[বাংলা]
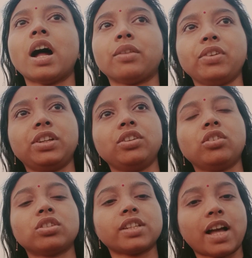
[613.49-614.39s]
আর
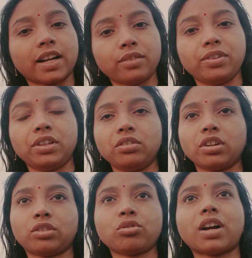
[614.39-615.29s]
ভিডিওর যে আগের ভিডিওর
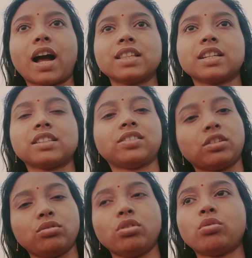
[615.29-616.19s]
একটু কাজ আছে
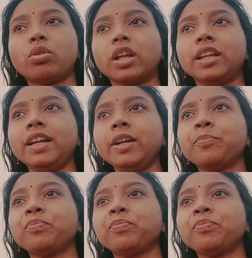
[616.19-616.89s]
সেগুলোও করে নিই